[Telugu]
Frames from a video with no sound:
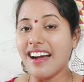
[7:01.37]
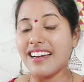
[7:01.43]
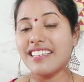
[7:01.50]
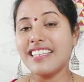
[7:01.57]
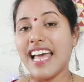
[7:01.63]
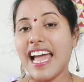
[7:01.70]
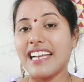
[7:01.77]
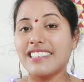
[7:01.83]

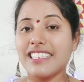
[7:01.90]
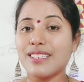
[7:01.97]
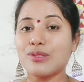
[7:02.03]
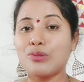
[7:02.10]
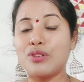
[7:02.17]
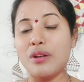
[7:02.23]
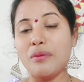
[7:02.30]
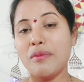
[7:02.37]
కార్డ్ తయారు
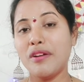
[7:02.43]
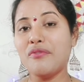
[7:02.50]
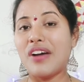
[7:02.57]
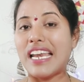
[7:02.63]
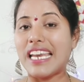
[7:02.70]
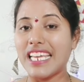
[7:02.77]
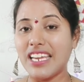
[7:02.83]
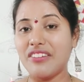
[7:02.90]
చేసి కూడా మనం
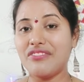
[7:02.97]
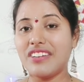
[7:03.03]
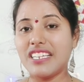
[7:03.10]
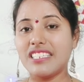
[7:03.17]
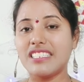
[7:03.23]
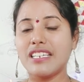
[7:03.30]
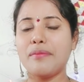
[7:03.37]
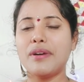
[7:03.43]
వాళ్ళకి గిఫ్ట్
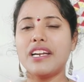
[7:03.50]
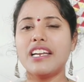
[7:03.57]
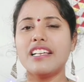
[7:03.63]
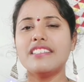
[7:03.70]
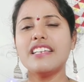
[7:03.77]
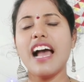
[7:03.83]
ఇచ్చామంటే